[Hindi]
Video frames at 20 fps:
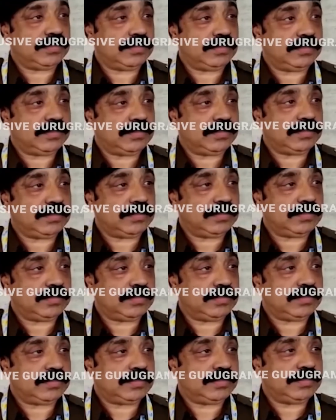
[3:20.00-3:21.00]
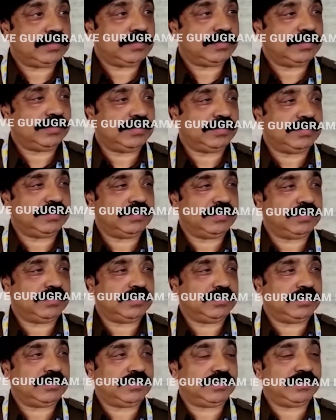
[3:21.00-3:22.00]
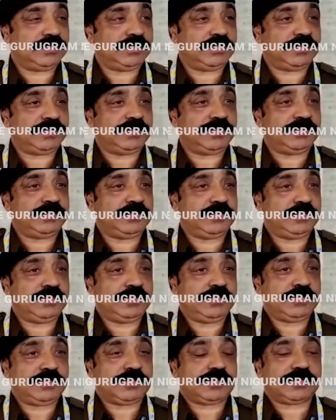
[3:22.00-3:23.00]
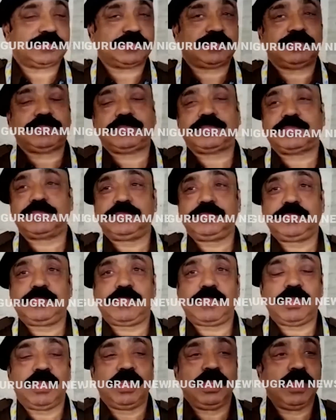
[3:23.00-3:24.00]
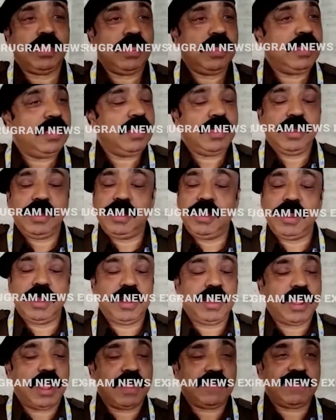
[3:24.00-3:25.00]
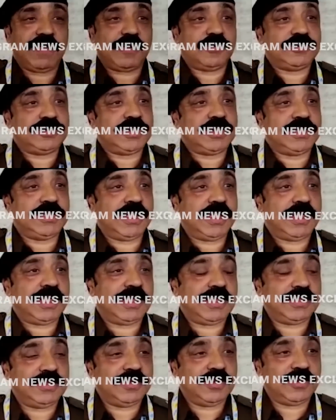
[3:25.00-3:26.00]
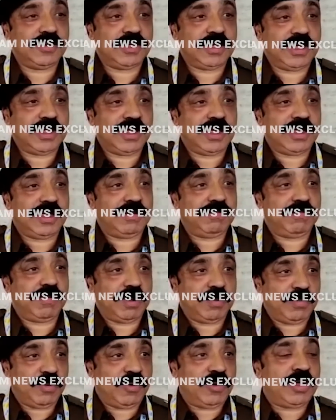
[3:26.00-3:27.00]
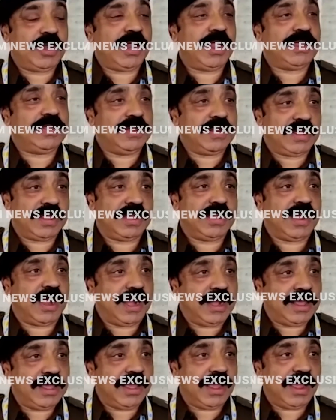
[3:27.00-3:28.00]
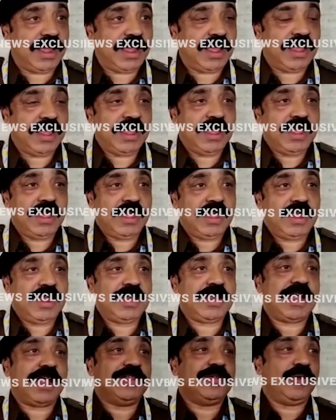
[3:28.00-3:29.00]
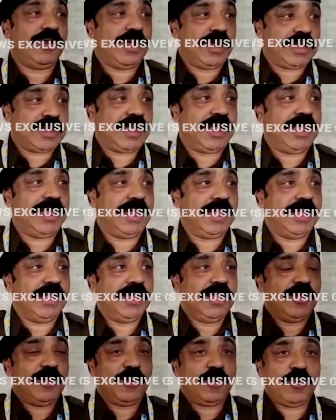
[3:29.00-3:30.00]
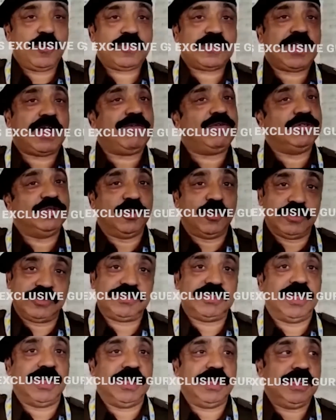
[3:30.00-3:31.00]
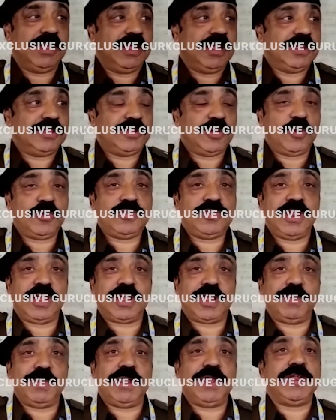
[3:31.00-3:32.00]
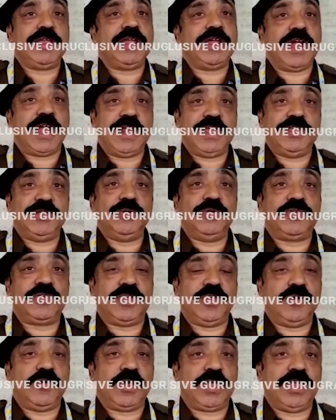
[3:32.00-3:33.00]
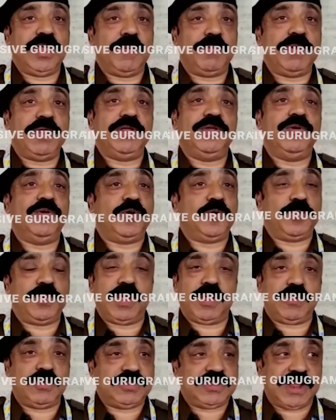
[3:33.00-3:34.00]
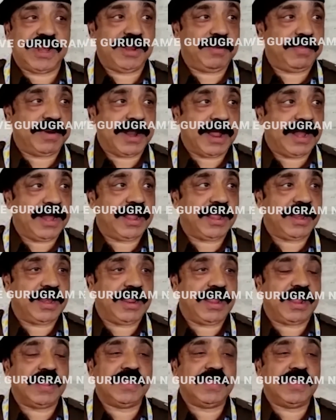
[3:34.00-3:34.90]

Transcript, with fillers: क्या एलविश यादव जो कि यूट्यूब इन्फ्लुएंसर है वो इस गाड़ी में था नहीं नहीं ऐसा कुछ नहीं है जो ये मनमोहन है जिनकी गाड़ी है इनका जो लड़का है उसका वो दोस्त है तो उसने कभी इनकी गाड़ी यूज की होगी अपने यूट्यूब पे चैनल बनाने के लिए